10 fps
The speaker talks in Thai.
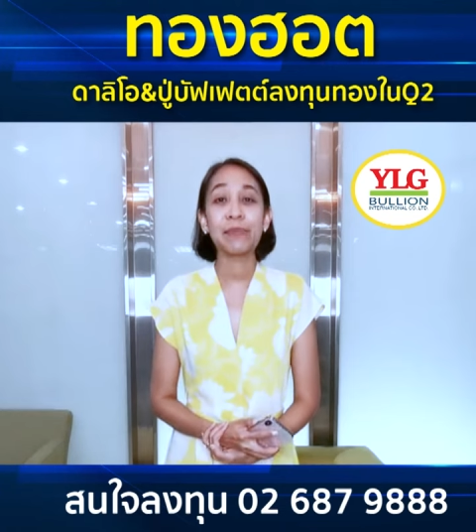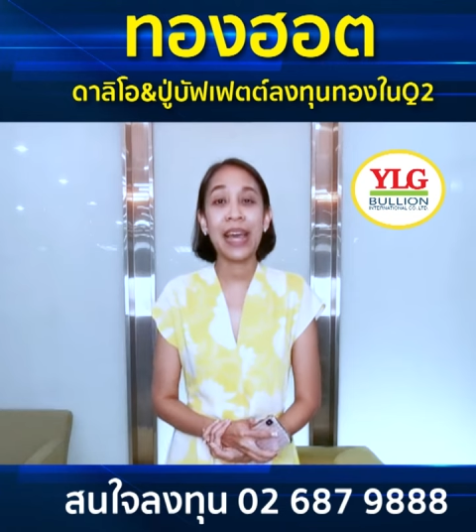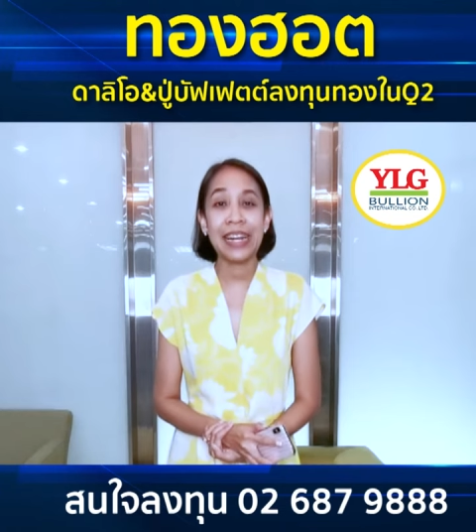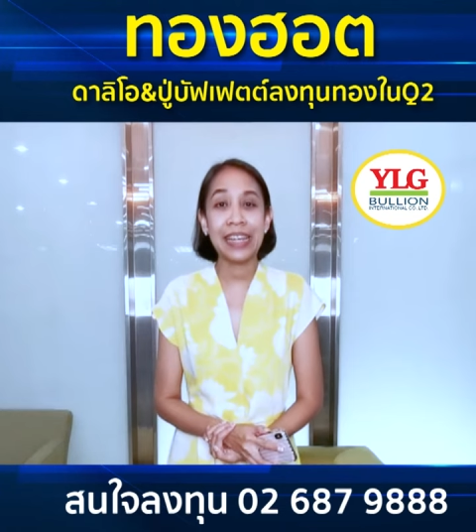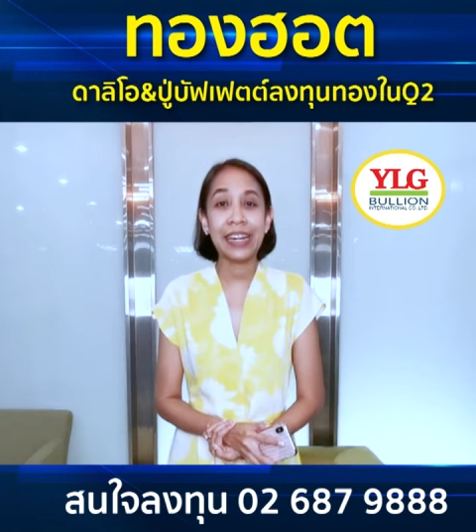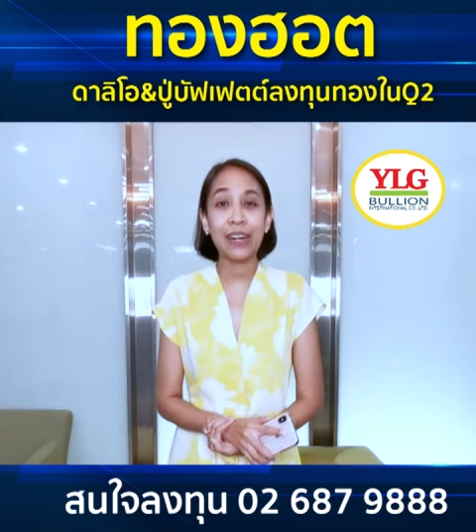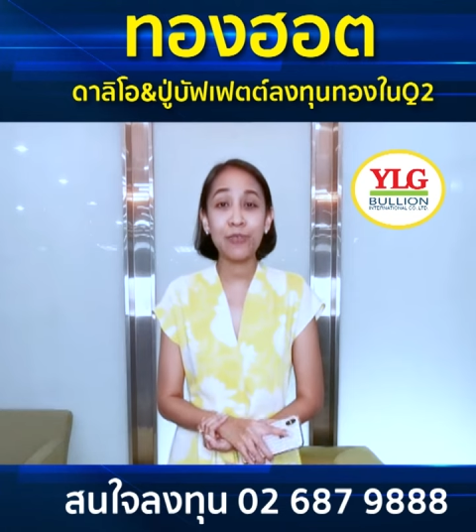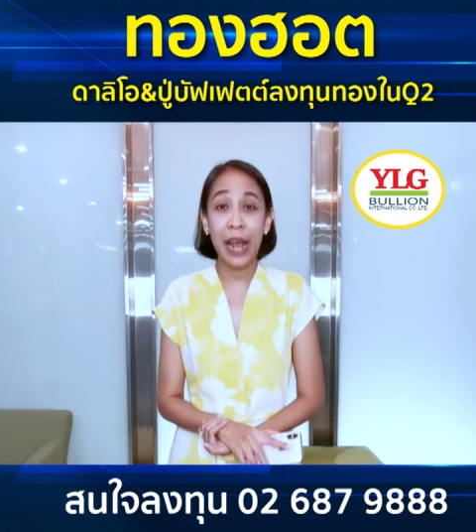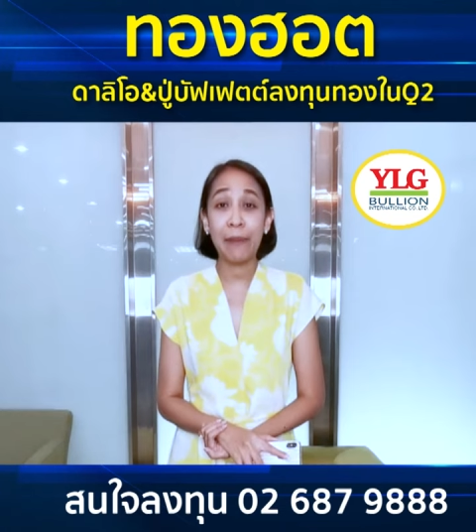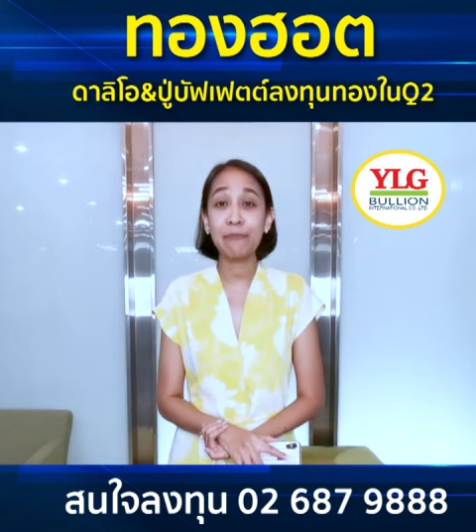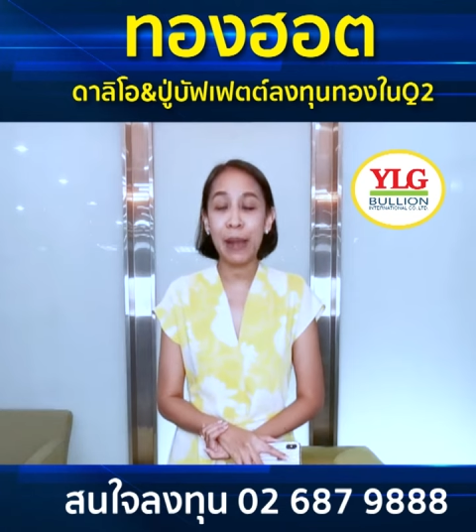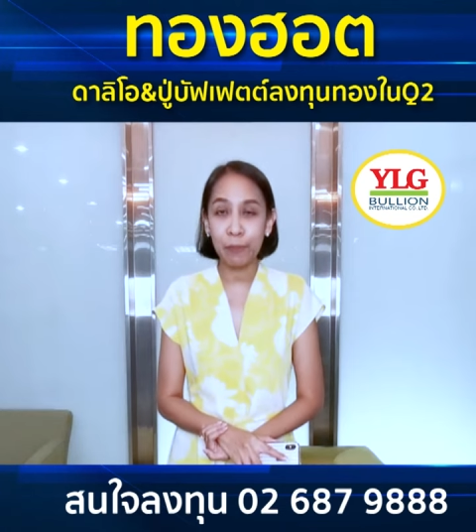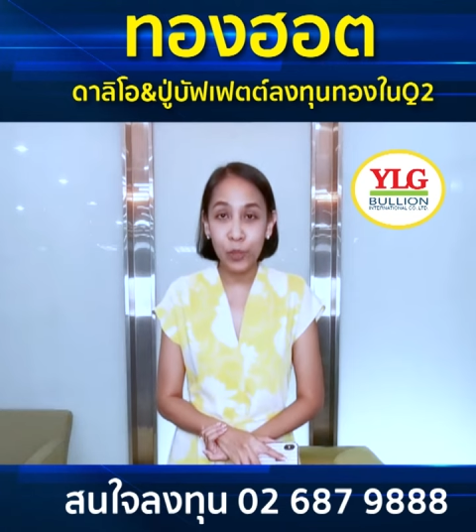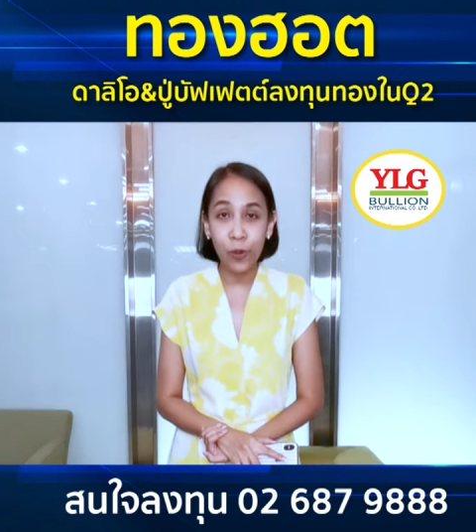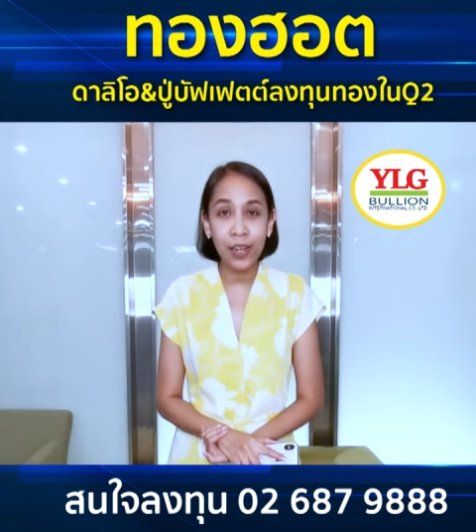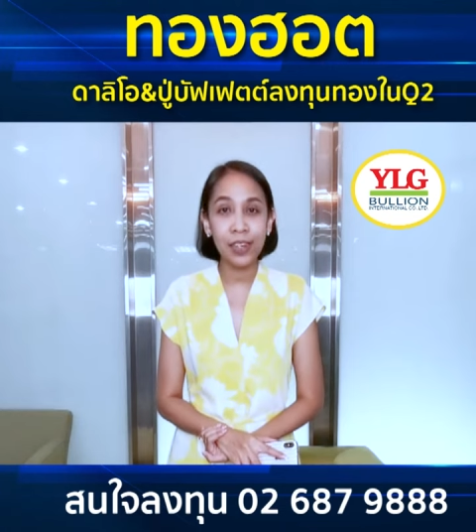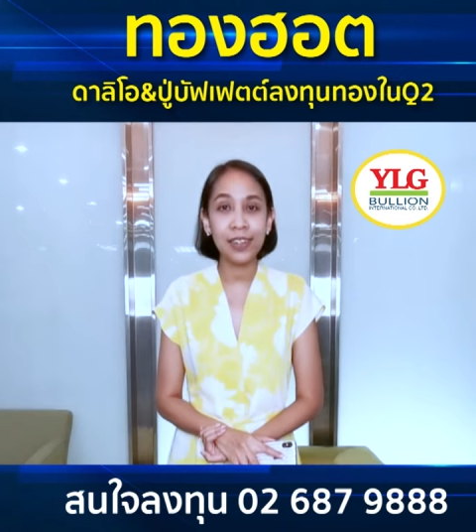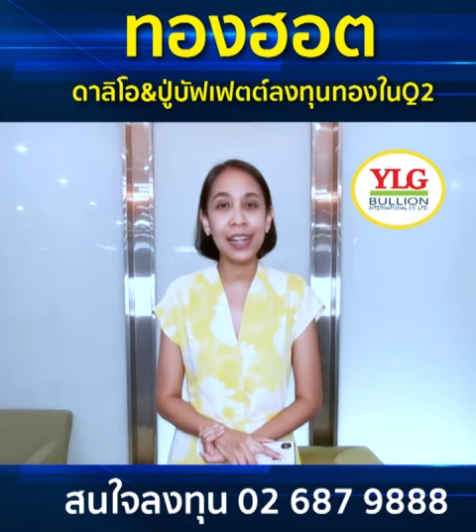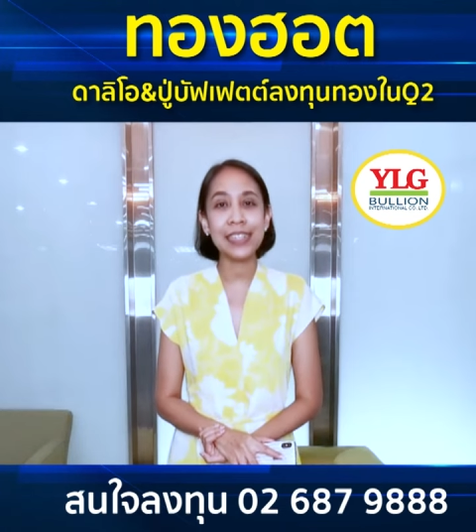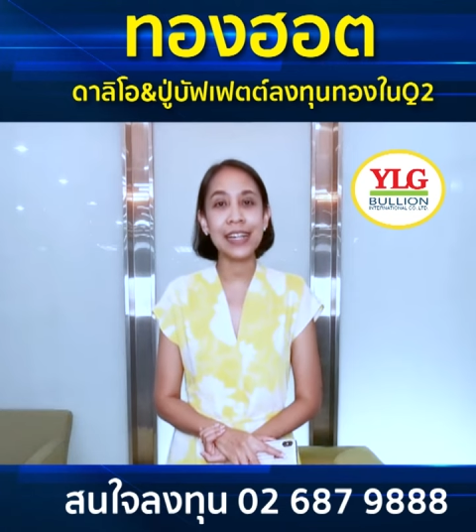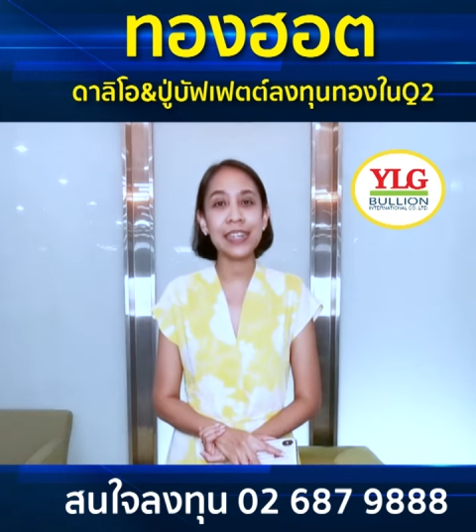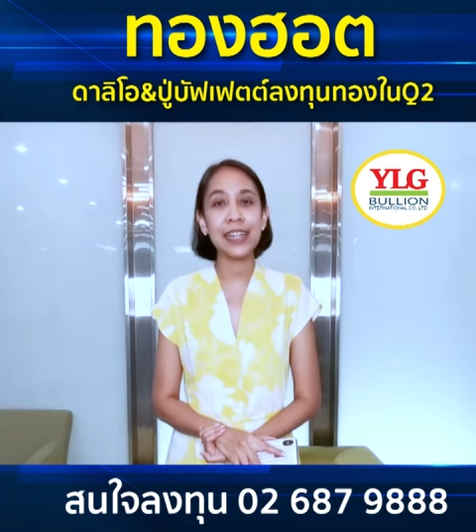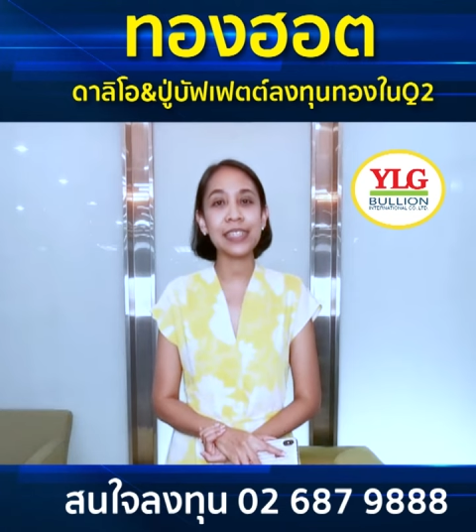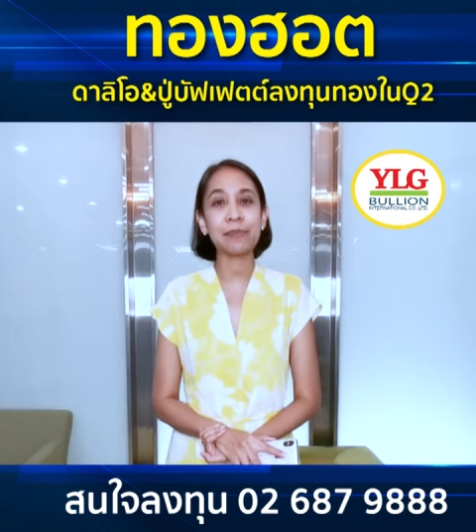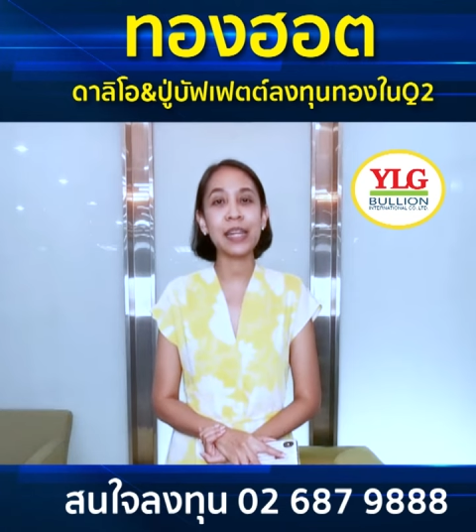สัปดาห์นี้ราคาทองคำปรับตัวขึ้นหลังจากที่